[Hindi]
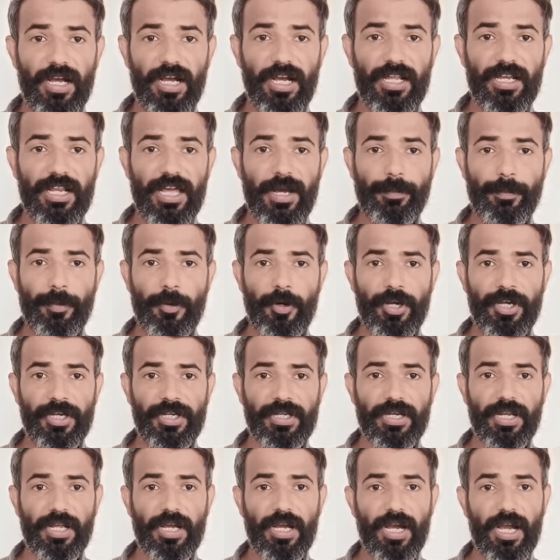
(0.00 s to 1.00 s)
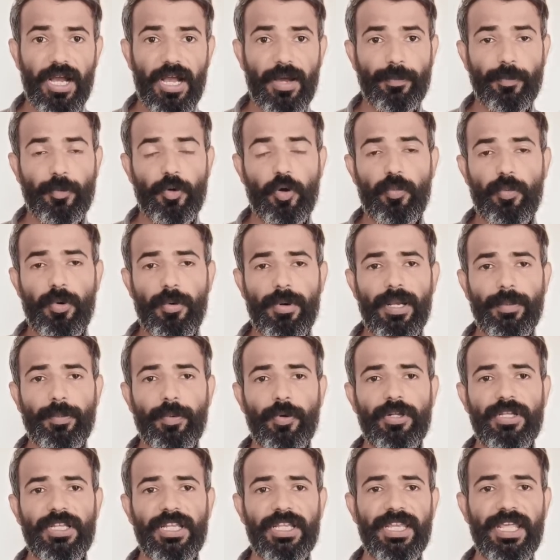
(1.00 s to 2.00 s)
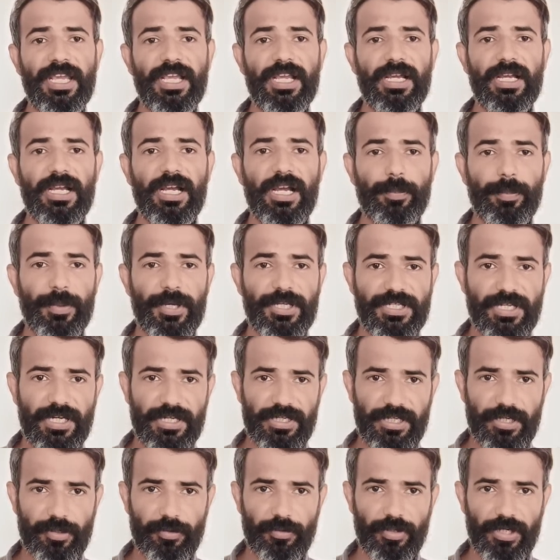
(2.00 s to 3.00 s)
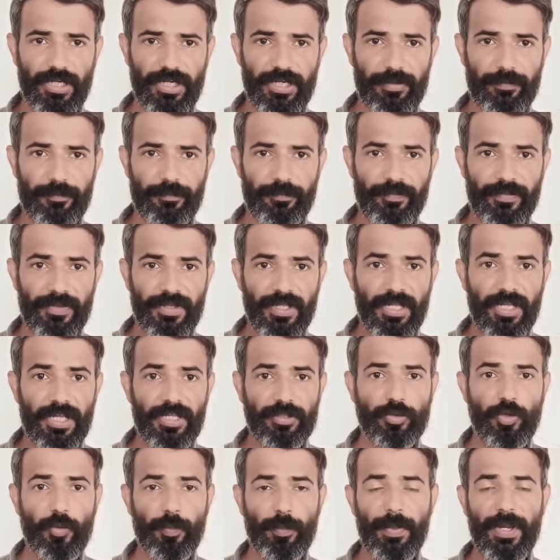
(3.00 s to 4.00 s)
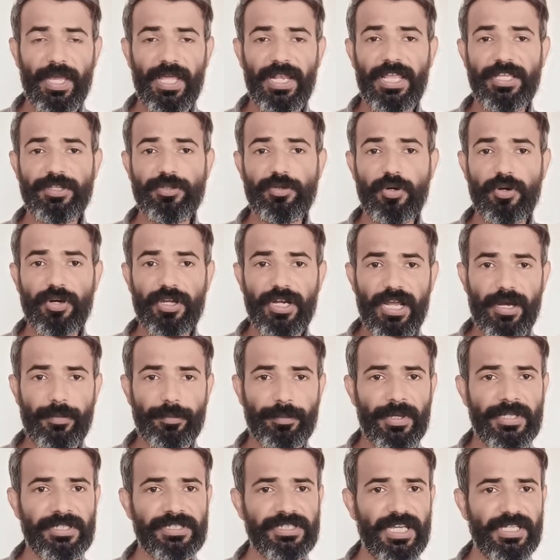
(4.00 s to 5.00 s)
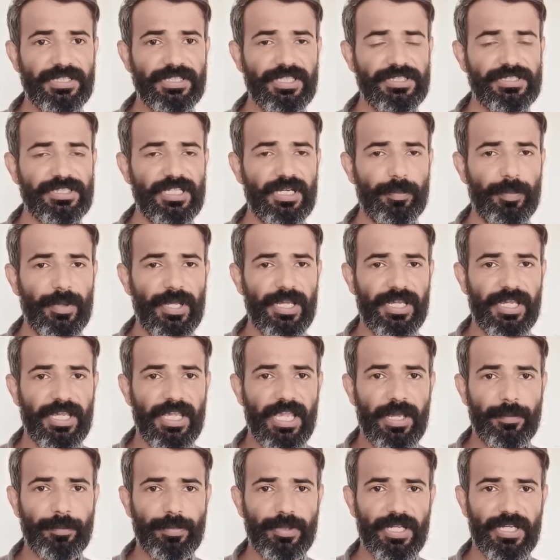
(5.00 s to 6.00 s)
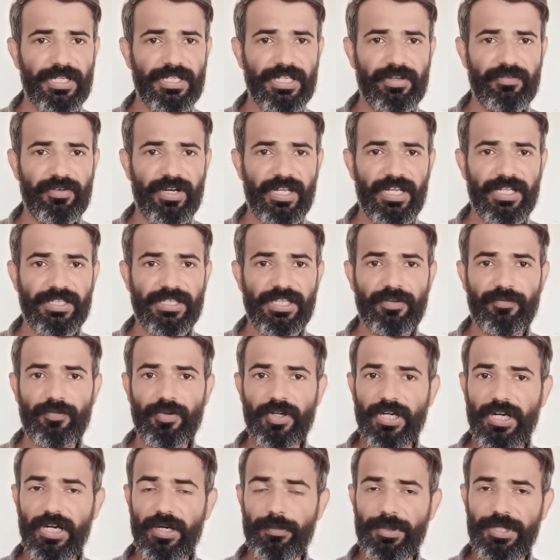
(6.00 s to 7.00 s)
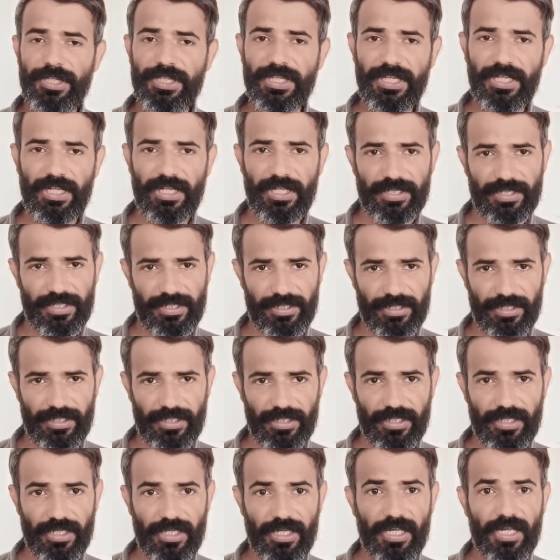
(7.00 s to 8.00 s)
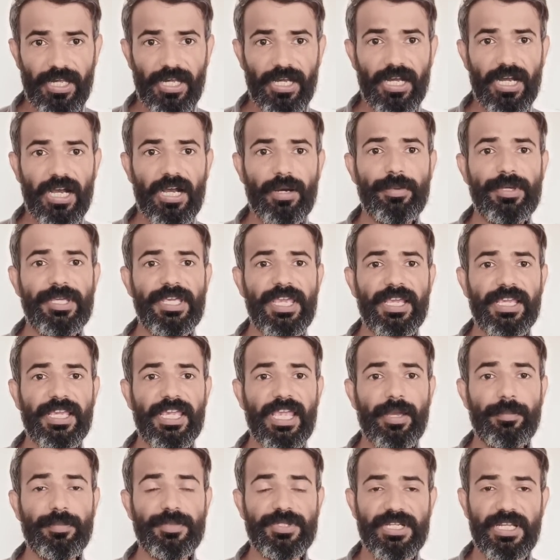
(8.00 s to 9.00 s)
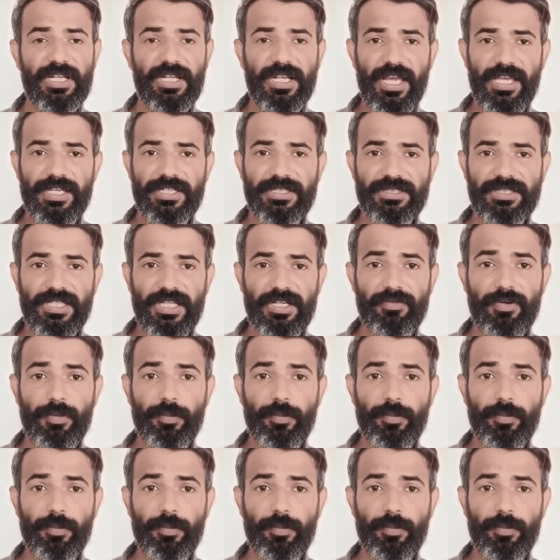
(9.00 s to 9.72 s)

अगला पॉइंट आपको मोबाइल फोन लेने कहाँ पे जाना होगा तो पहले जो ग्राम पंचायत स्तर पे कैंप लगने वाले थे वह अभी नहीं लगेंगे अब ये कैंप जिला स्तर